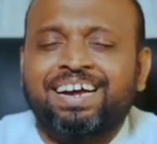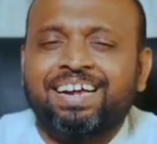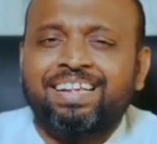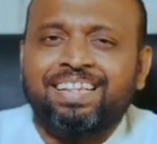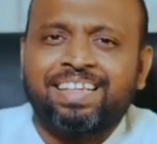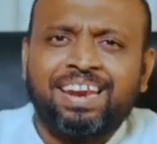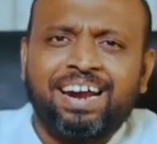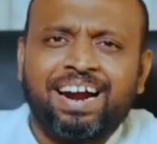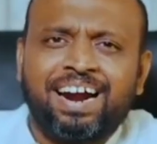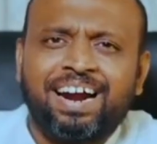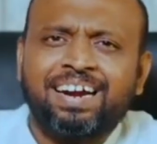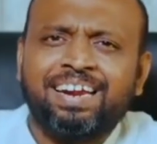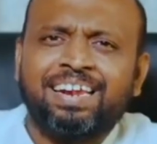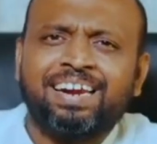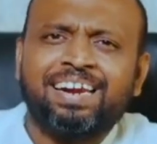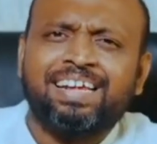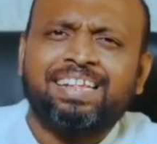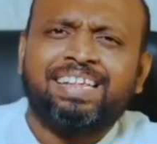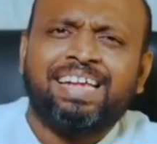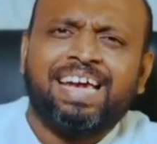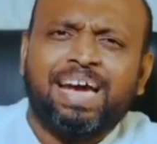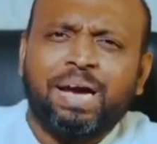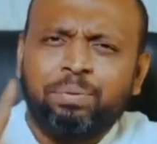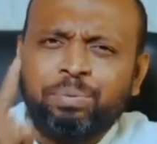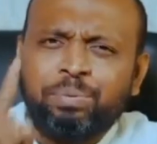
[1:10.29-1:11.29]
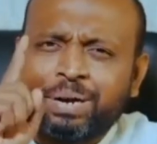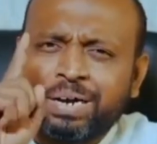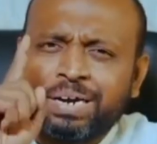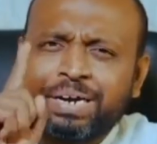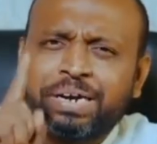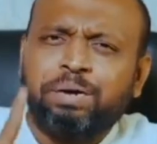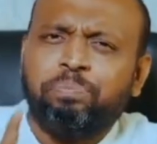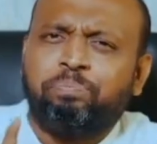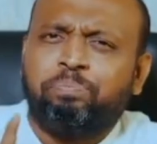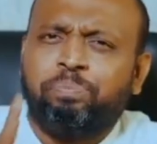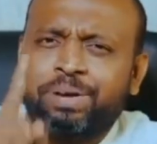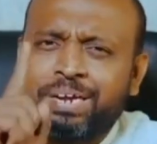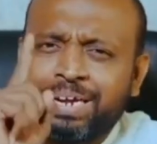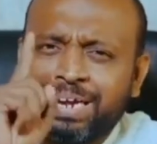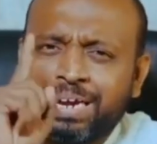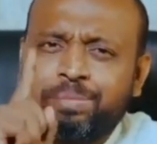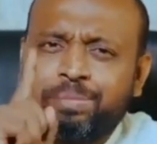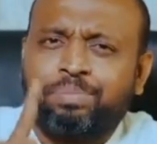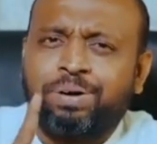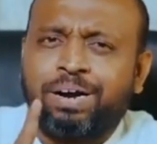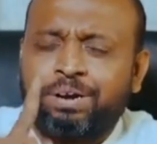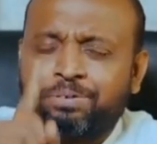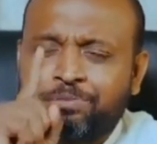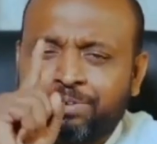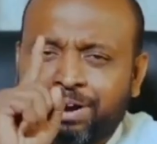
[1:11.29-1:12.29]
இந்த நாளிலே தேவனுக்கு
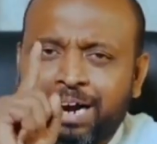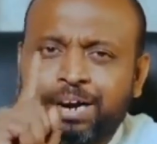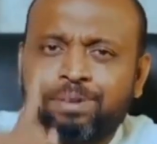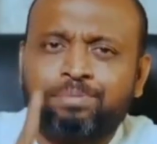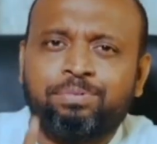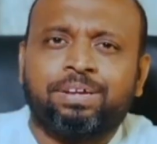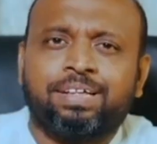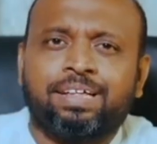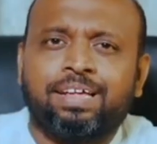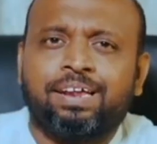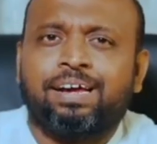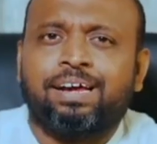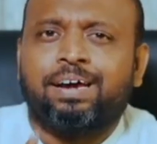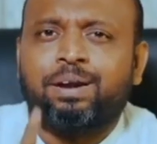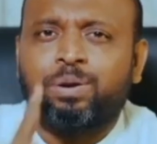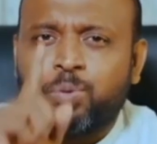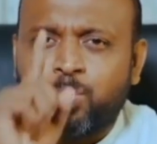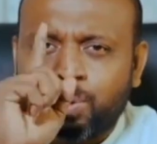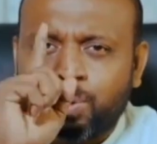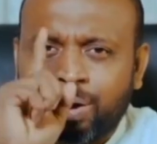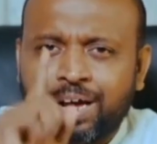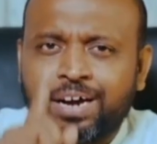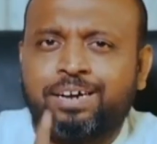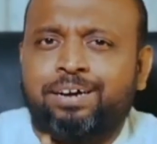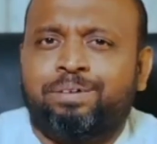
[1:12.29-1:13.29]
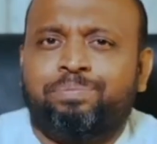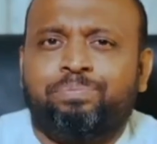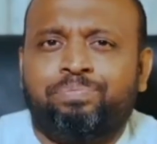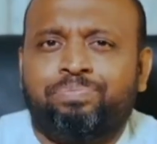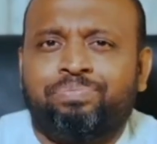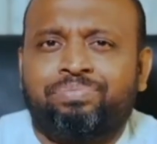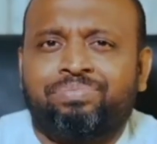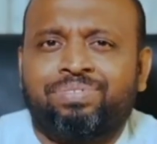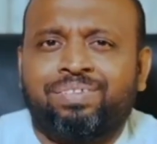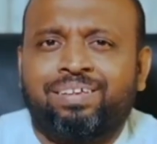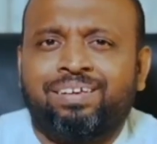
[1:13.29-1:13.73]
பிரியமாய் வாழ்வதனால் உலகம்